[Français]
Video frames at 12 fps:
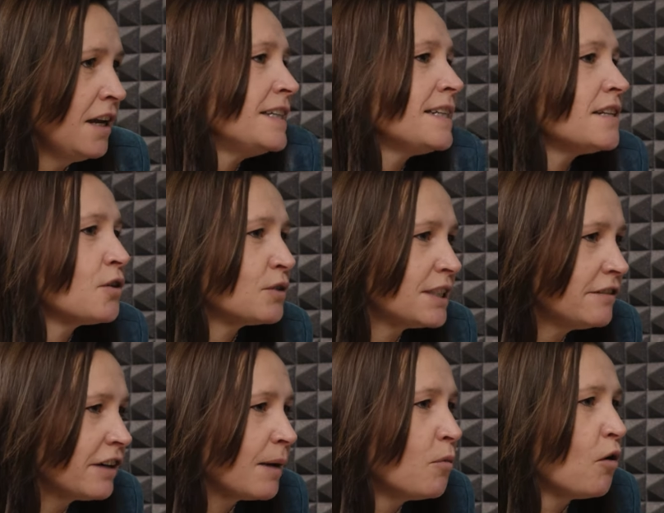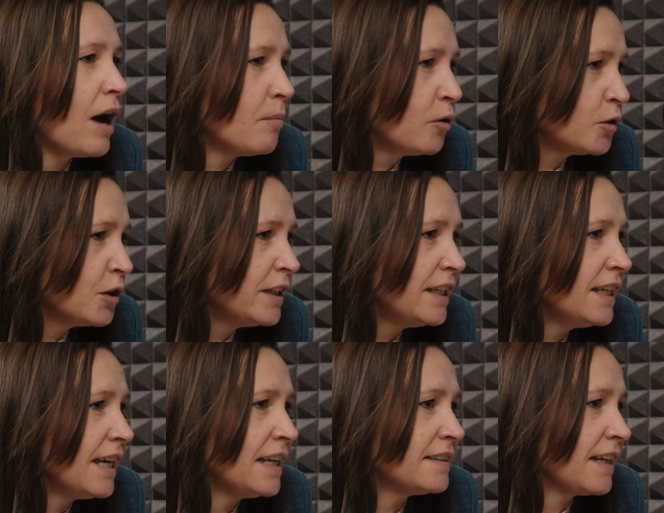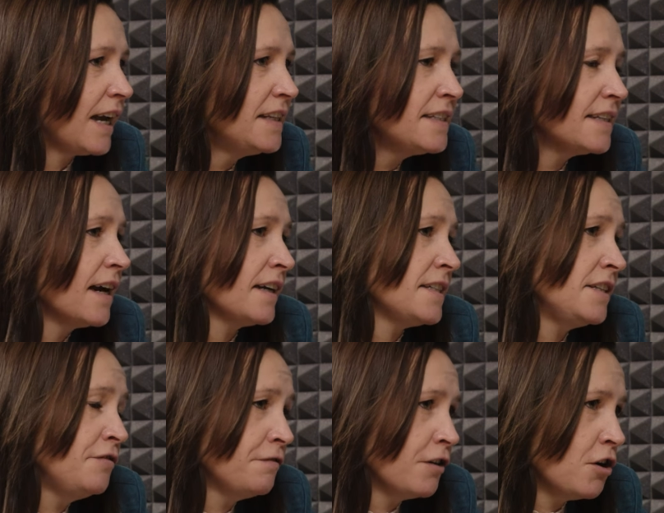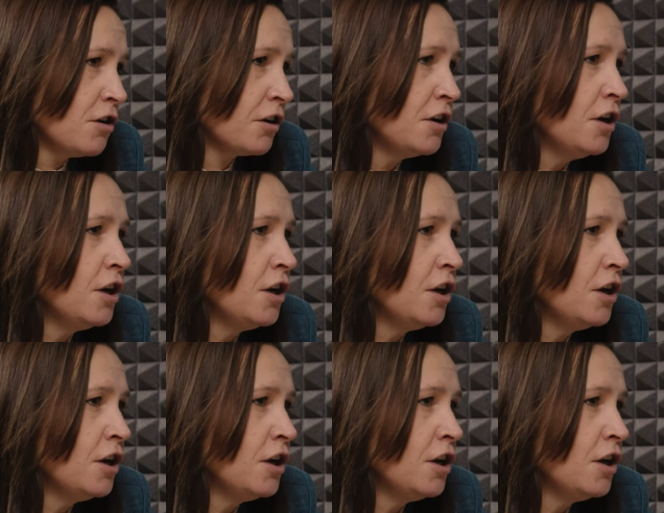Il s'est senti vraiment abandonné et trahi. C'est un récit fort.